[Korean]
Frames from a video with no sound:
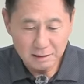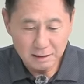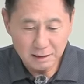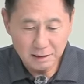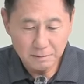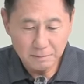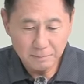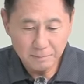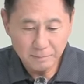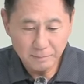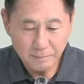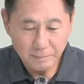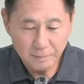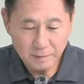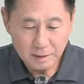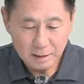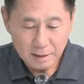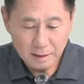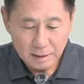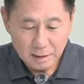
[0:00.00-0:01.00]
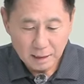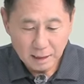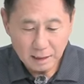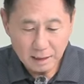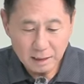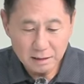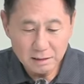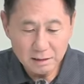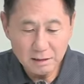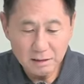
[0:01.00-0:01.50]
네.
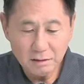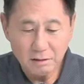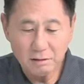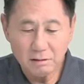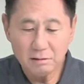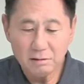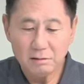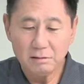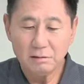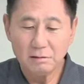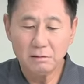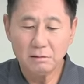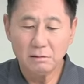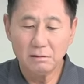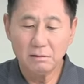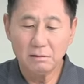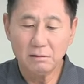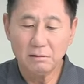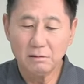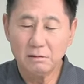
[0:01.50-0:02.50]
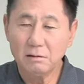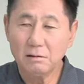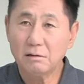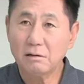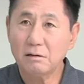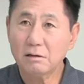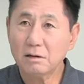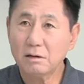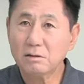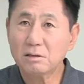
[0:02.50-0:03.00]
하나는요,
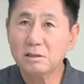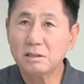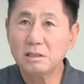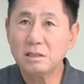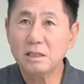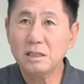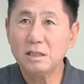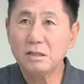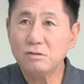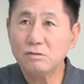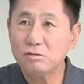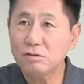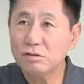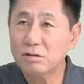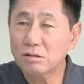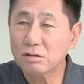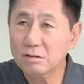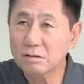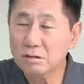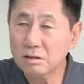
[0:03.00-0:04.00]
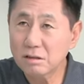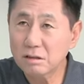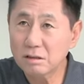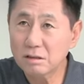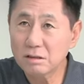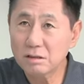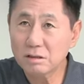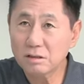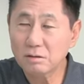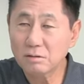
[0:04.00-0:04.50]
어, 역시
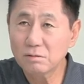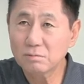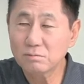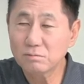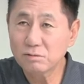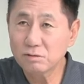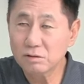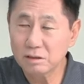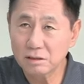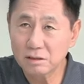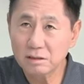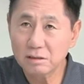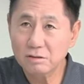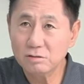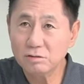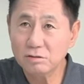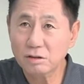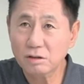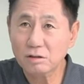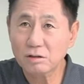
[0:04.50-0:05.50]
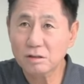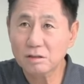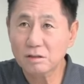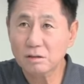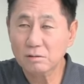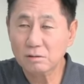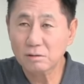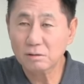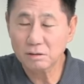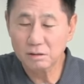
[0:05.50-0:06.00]
윤석열 정부는, 윤석열
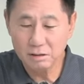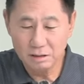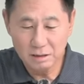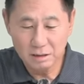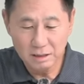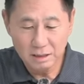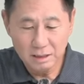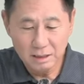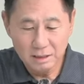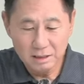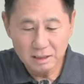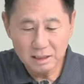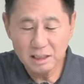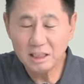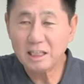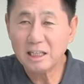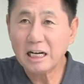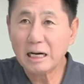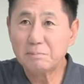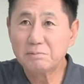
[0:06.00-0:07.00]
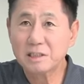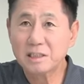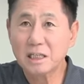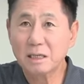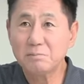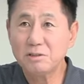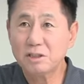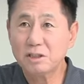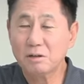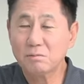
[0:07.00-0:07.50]
정권은 친일
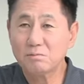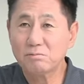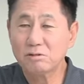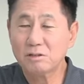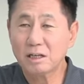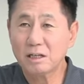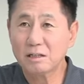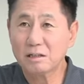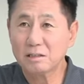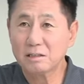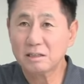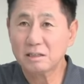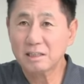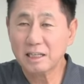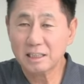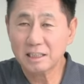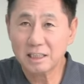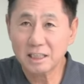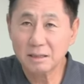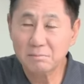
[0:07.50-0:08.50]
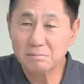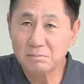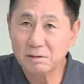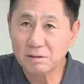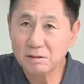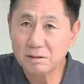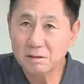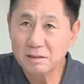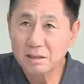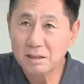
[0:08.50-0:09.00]
앞잡이 정부라는 것을 다시
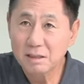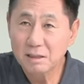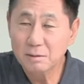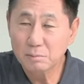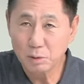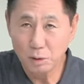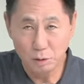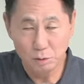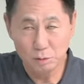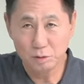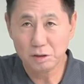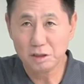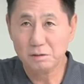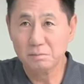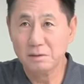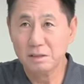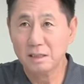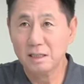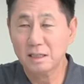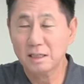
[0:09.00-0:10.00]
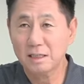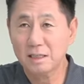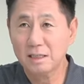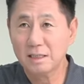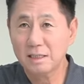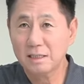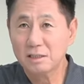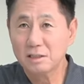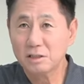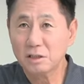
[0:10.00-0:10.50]
한번 보여줬습니다.
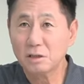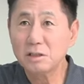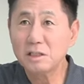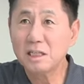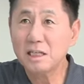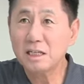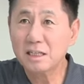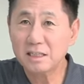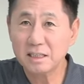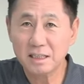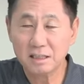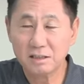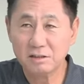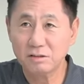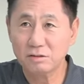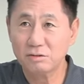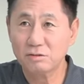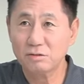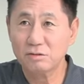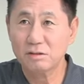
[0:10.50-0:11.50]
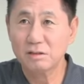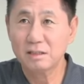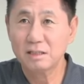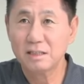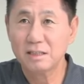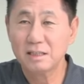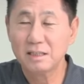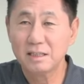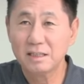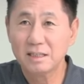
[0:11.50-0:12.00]
전 세계, 그것도.
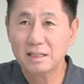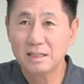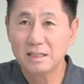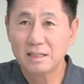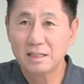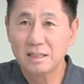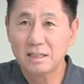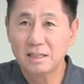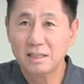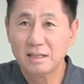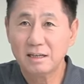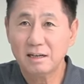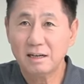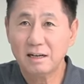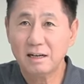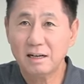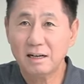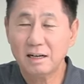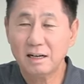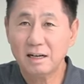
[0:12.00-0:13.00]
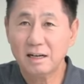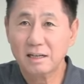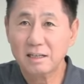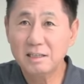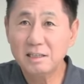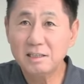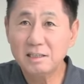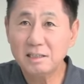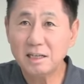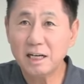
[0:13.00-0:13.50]
아,
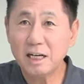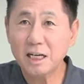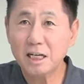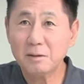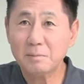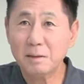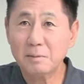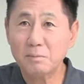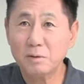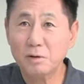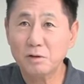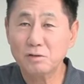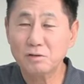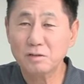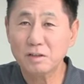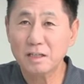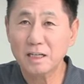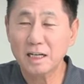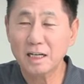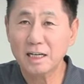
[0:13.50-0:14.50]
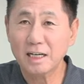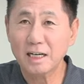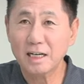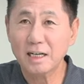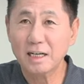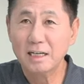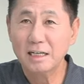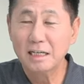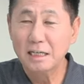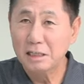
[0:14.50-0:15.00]
기시다에게만 보여준 게
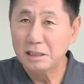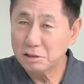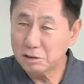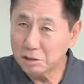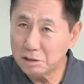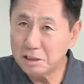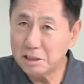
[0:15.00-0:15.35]
아니라 전